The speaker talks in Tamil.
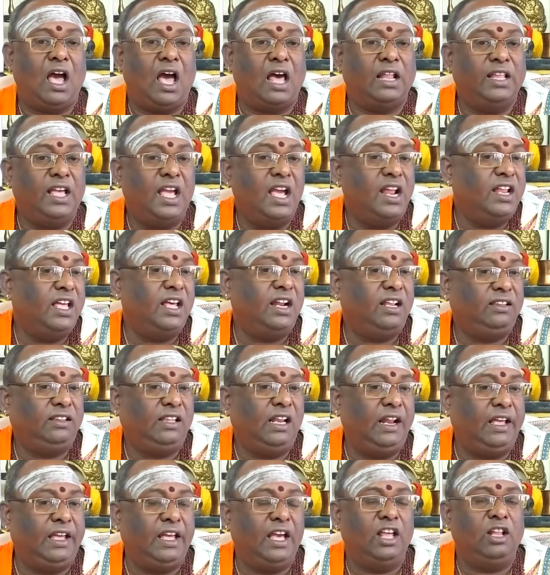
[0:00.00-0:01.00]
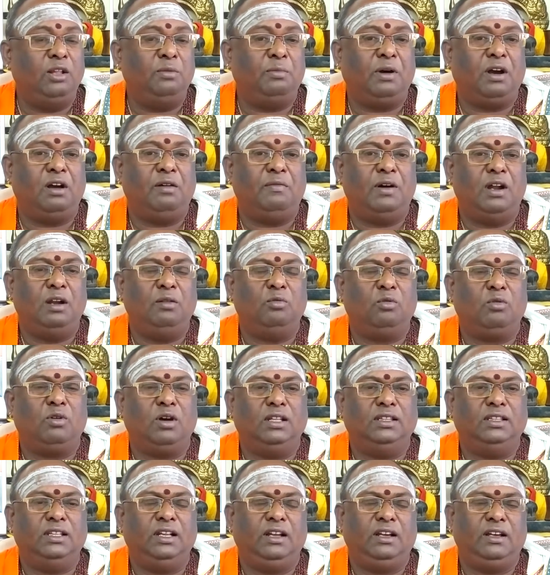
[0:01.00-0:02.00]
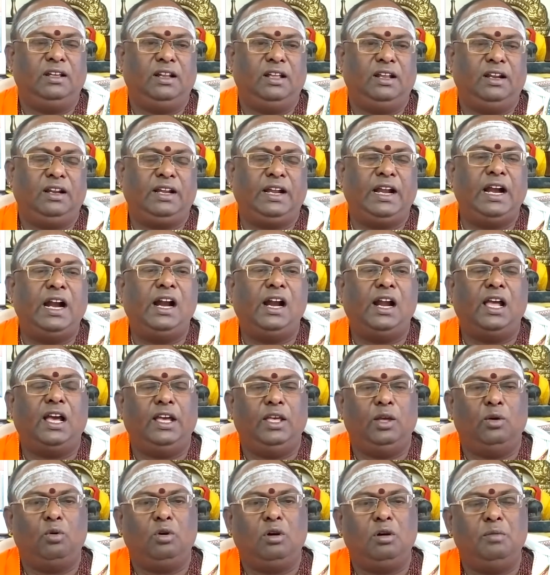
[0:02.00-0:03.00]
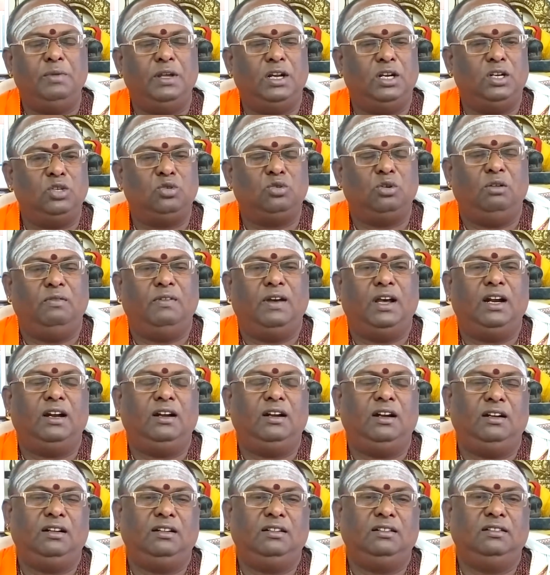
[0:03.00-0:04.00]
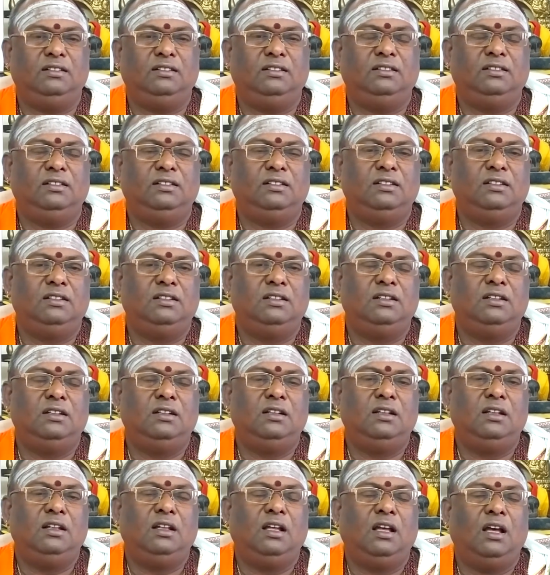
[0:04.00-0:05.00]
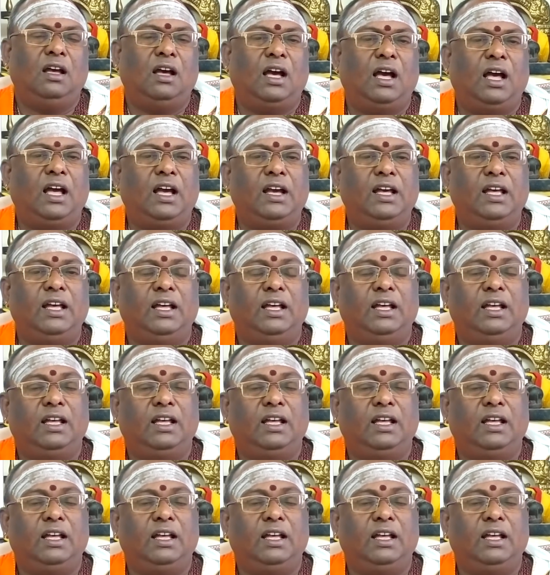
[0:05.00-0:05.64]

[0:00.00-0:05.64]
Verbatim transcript: அதே நேரத்தில் கேது பகவானும் உட்கார்ந்திருக்கிறார் கேளா யோகம் என்று சொல்வார்கள் ஆக